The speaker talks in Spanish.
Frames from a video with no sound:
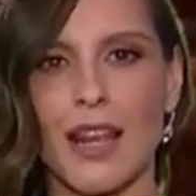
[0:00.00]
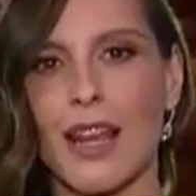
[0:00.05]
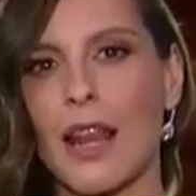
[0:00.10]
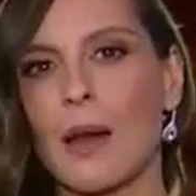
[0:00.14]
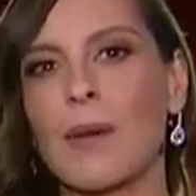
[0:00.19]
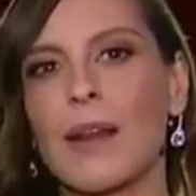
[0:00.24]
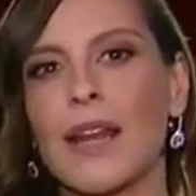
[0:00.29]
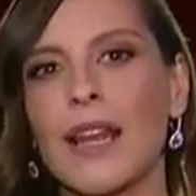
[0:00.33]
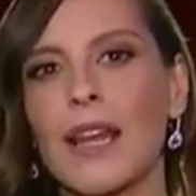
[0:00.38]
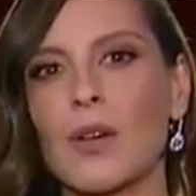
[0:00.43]

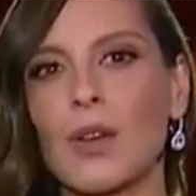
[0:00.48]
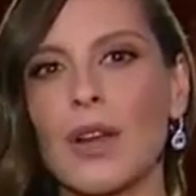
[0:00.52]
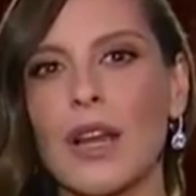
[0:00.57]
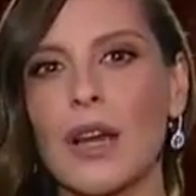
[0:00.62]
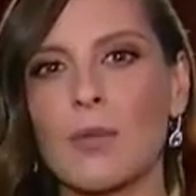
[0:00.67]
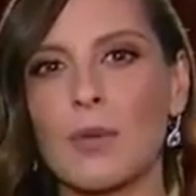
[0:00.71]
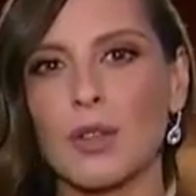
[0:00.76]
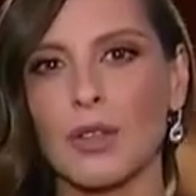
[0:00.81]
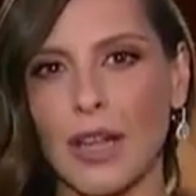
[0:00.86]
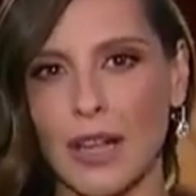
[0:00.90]
La
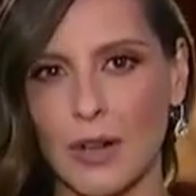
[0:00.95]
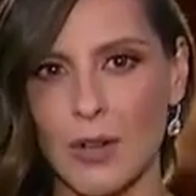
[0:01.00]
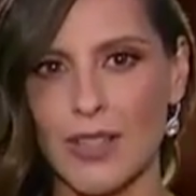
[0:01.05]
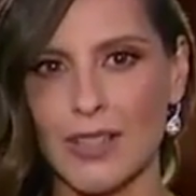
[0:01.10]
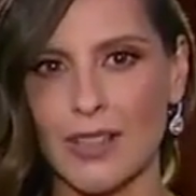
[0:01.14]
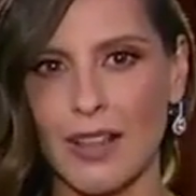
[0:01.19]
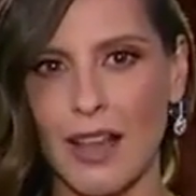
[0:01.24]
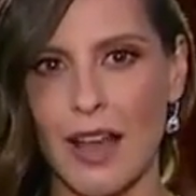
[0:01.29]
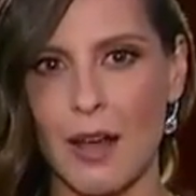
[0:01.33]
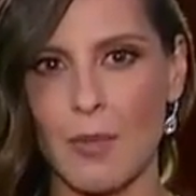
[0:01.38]
película,
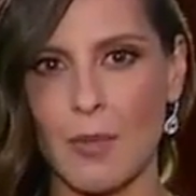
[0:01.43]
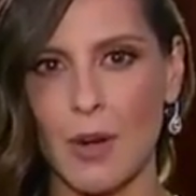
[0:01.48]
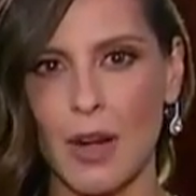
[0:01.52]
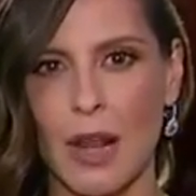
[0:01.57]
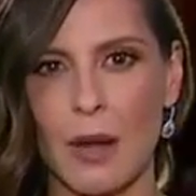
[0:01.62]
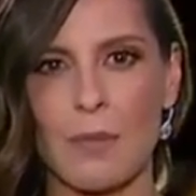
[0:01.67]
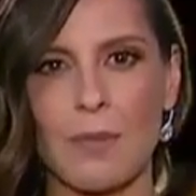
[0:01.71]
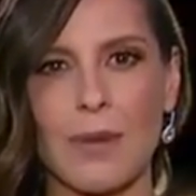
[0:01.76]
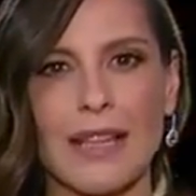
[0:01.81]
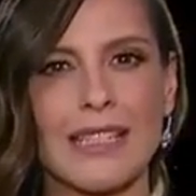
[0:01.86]
protagonizada por
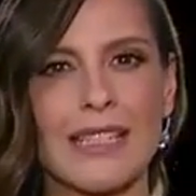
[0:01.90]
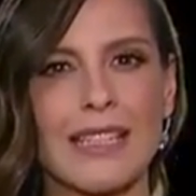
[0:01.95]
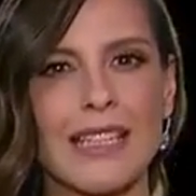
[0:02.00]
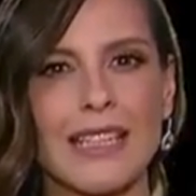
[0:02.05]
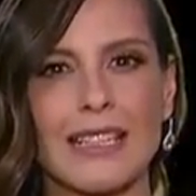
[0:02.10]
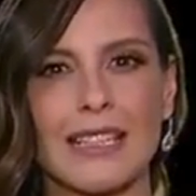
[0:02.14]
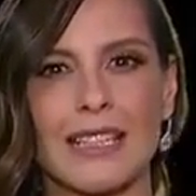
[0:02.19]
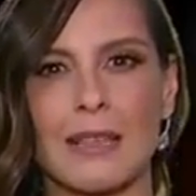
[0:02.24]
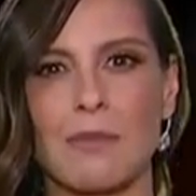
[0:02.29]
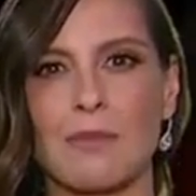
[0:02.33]
la
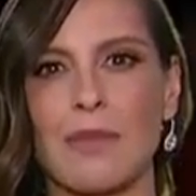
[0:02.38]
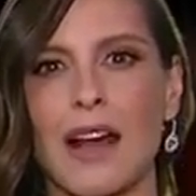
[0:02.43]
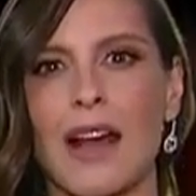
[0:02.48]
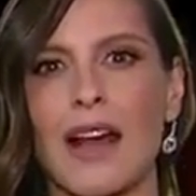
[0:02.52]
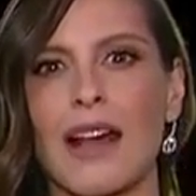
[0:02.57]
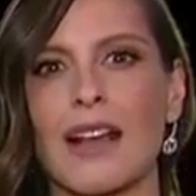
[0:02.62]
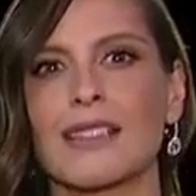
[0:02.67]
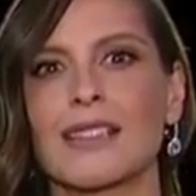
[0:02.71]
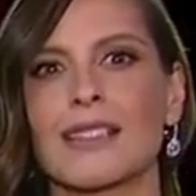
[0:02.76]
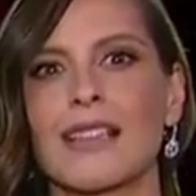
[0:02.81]

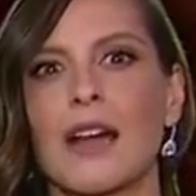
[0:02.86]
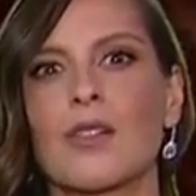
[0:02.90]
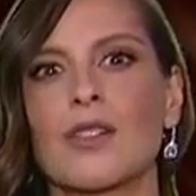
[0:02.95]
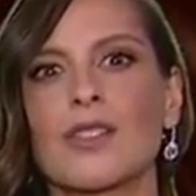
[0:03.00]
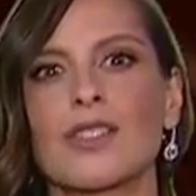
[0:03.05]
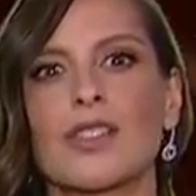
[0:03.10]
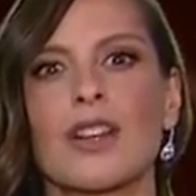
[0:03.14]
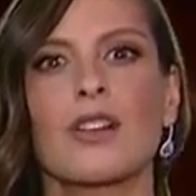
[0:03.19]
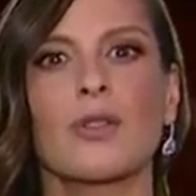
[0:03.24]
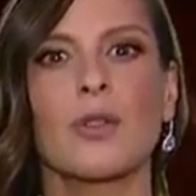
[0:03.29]
bellísima
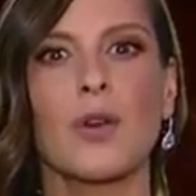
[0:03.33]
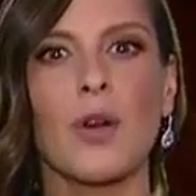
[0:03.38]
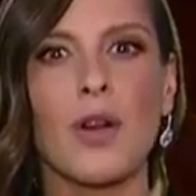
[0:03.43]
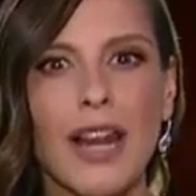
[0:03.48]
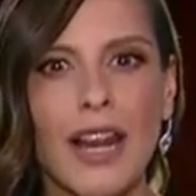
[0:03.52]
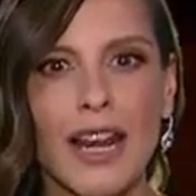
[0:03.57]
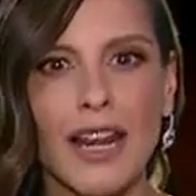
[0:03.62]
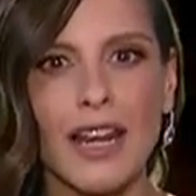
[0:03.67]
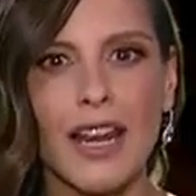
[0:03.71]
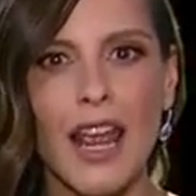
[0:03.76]
Saoirse
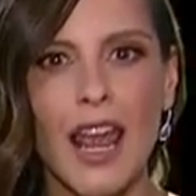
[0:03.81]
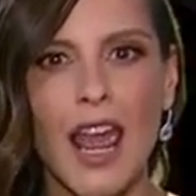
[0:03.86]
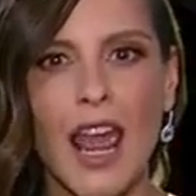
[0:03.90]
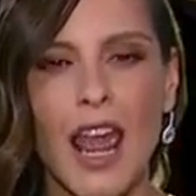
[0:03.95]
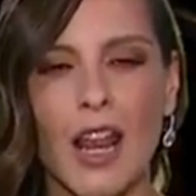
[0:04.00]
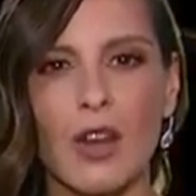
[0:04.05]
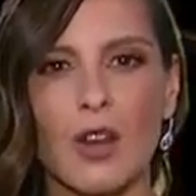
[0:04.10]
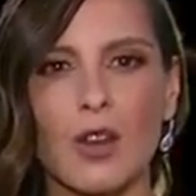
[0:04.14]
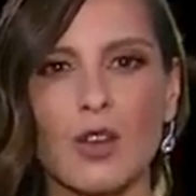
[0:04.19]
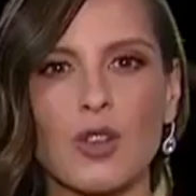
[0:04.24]
Ronan,
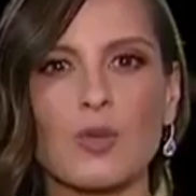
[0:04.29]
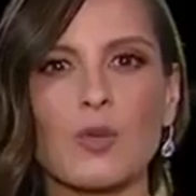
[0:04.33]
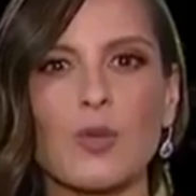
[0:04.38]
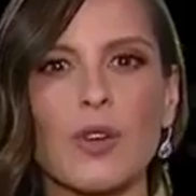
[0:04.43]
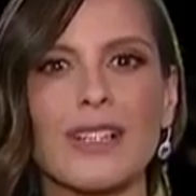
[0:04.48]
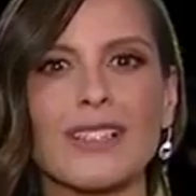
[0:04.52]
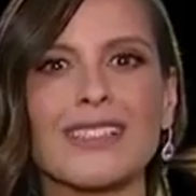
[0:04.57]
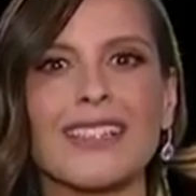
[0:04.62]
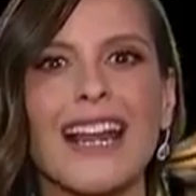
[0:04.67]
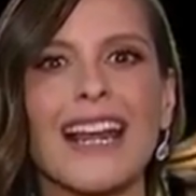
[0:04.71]
nos
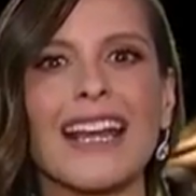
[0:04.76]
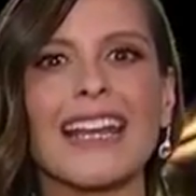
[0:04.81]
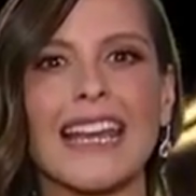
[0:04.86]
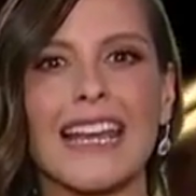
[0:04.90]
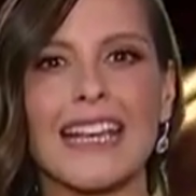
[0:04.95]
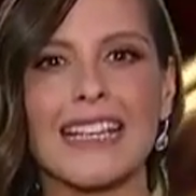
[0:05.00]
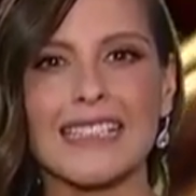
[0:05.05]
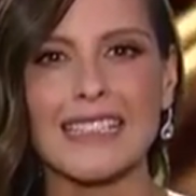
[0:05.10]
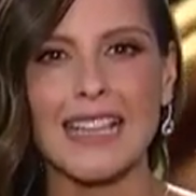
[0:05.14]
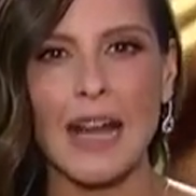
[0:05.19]
muestra
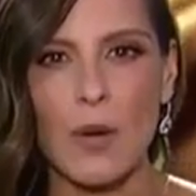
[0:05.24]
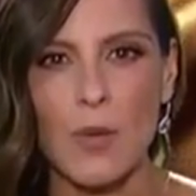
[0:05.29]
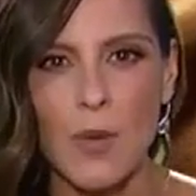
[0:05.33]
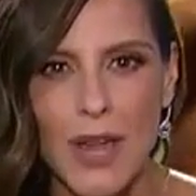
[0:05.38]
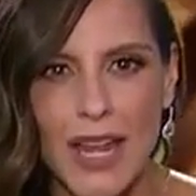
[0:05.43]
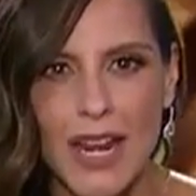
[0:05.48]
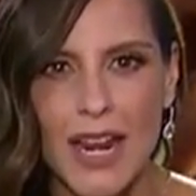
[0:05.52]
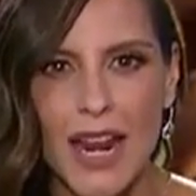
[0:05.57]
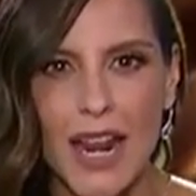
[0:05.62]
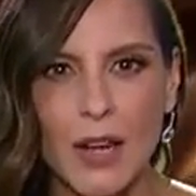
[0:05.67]
que
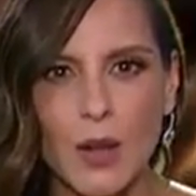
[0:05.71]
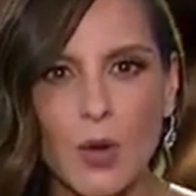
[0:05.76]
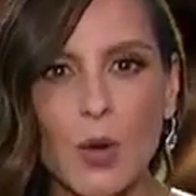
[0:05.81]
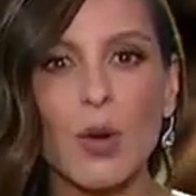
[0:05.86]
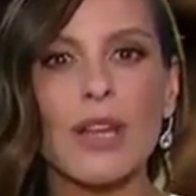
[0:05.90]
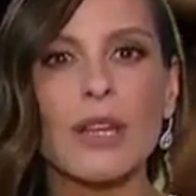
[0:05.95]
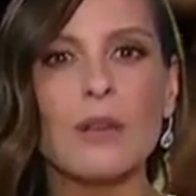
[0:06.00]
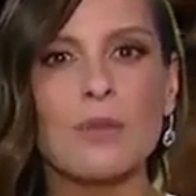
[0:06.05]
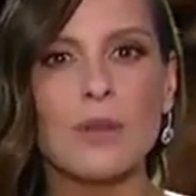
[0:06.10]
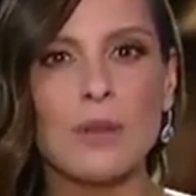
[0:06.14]
saber
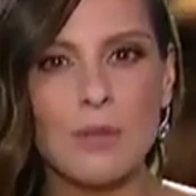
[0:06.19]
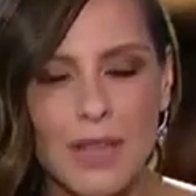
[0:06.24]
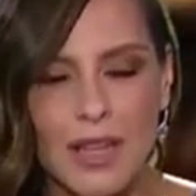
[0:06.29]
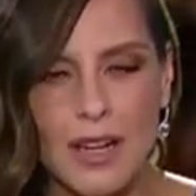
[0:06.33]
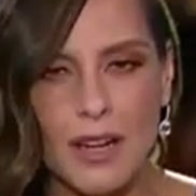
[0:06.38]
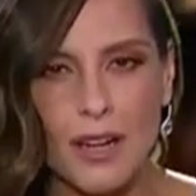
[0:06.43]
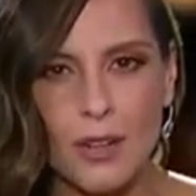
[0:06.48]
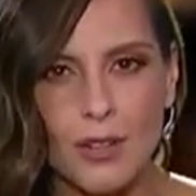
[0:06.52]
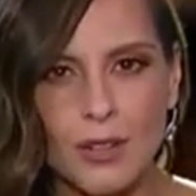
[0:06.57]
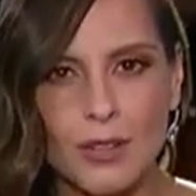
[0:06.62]
algo y
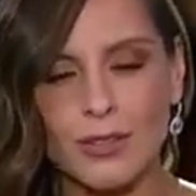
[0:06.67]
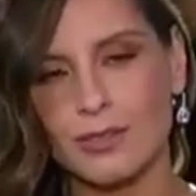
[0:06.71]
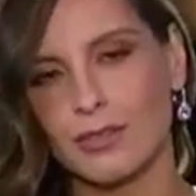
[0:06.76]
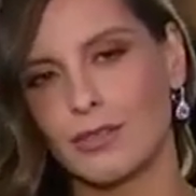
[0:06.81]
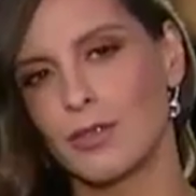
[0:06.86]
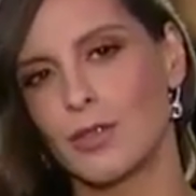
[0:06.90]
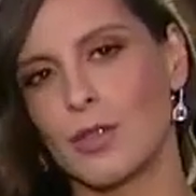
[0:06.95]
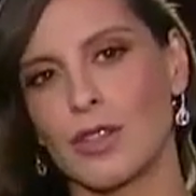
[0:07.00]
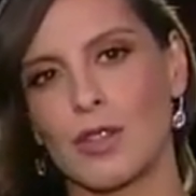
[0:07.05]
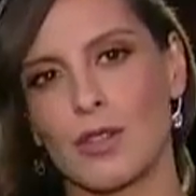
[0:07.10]
vivirlo
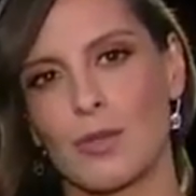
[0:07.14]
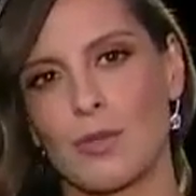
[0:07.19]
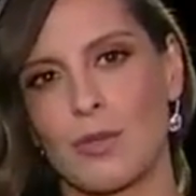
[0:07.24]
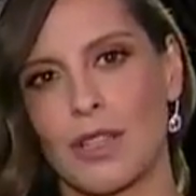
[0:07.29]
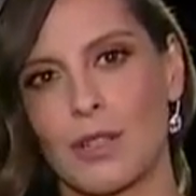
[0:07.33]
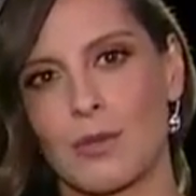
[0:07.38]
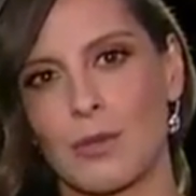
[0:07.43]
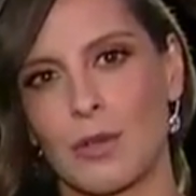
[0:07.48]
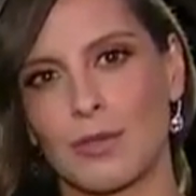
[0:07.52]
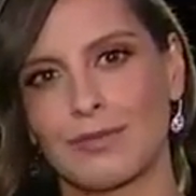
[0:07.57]
no es lo
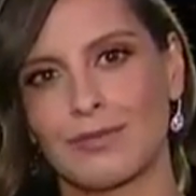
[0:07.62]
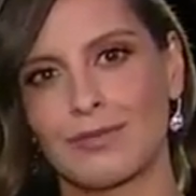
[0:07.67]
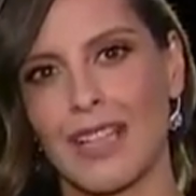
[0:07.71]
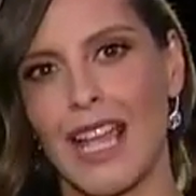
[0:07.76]
mismo.